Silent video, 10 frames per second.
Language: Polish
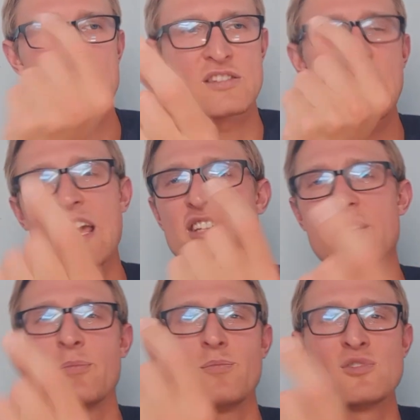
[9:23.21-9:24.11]
staje
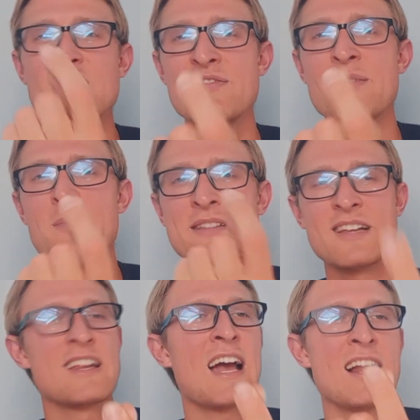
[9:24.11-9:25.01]
się żywym,
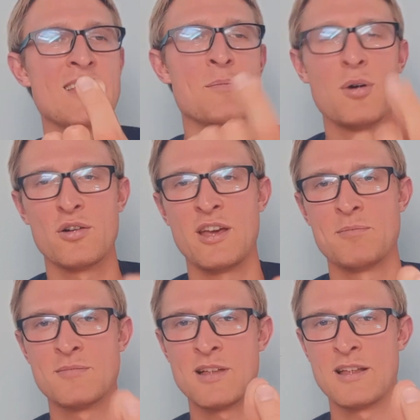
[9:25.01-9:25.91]
materialnym Bogiem.